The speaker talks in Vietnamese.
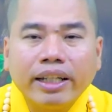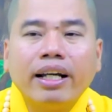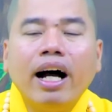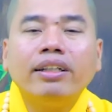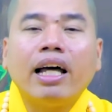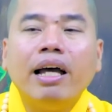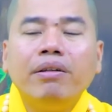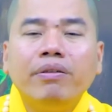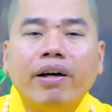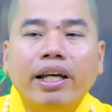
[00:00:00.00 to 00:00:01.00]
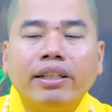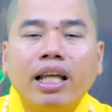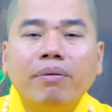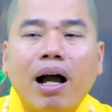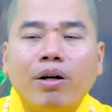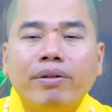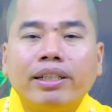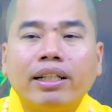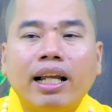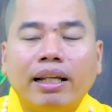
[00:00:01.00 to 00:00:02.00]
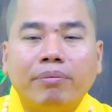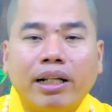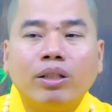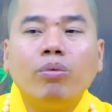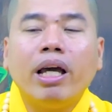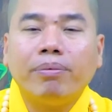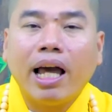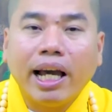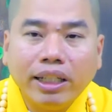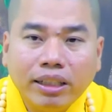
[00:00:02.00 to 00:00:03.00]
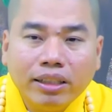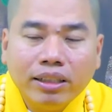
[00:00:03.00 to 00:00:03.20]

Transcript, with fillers: thì cơ thể quý vị, tế bào vì sẽ lành mạnh tốt đẹp lại.